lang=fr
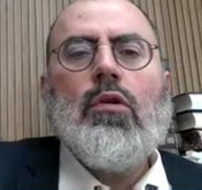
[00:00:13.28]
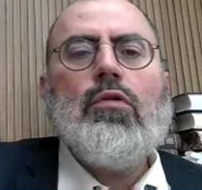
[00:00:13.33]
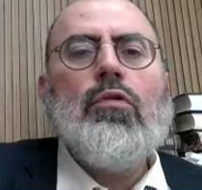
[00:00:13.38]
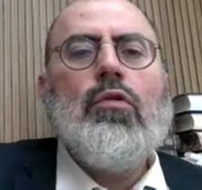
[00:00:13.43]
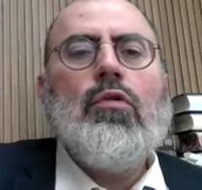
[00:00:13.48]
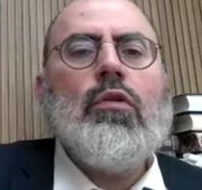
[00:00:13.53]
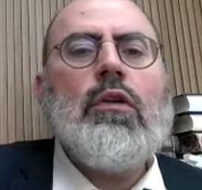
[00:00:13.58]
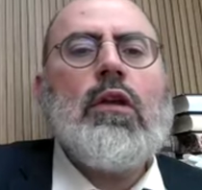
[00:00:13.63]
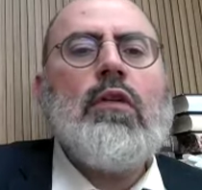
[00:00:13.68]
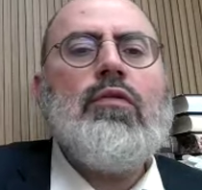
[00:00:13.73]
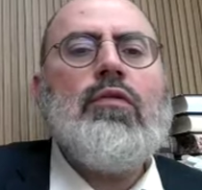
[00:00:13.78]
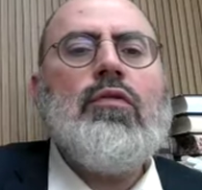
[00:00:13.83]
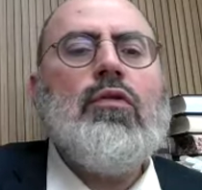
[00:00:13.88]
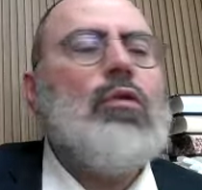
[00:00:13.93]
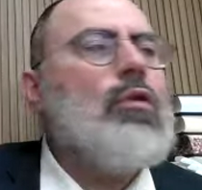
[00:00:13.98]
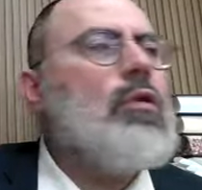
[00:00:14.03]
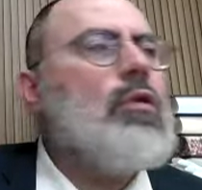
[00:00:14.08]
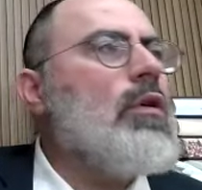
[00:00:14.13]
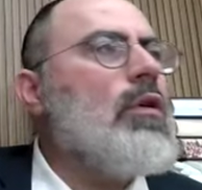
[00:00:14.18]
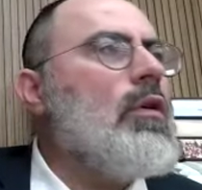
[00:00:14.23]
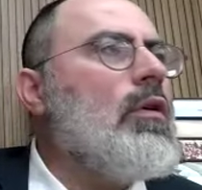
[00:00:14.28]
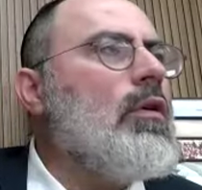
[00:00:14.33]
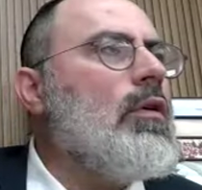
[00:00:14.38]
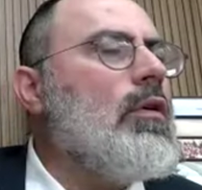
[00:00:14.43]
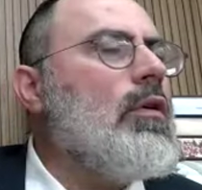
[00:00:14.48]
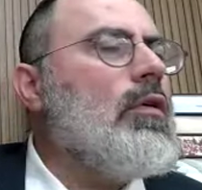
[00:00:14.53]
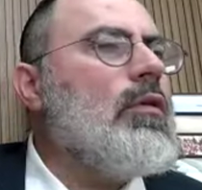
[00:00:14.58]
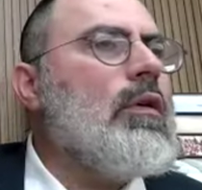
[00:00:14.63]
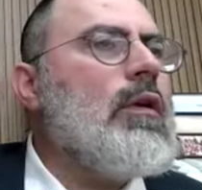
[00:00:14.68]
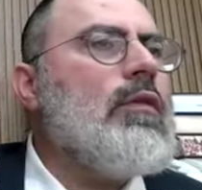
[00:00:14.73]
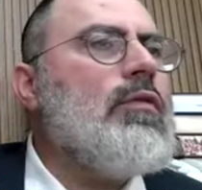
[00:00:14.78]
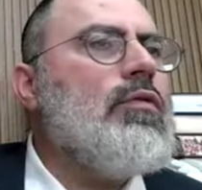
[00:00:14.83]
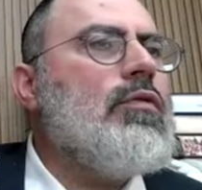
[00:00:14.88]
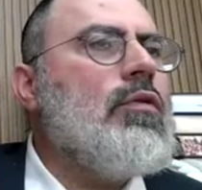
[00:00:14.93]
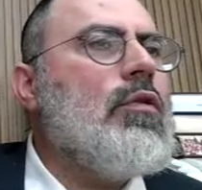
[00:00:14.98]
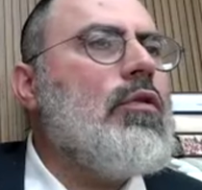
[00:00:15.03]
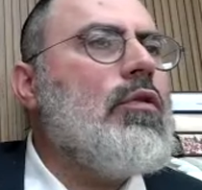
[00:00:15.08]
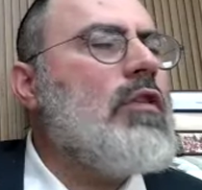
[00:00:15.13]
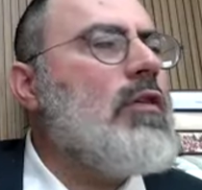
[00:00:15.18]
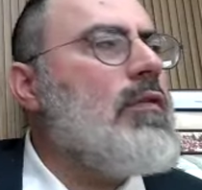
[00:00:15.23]
Donc nous on a vu donc euh, on a
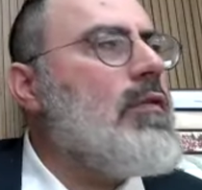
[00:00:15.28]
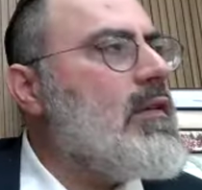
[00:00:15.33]
vu euh,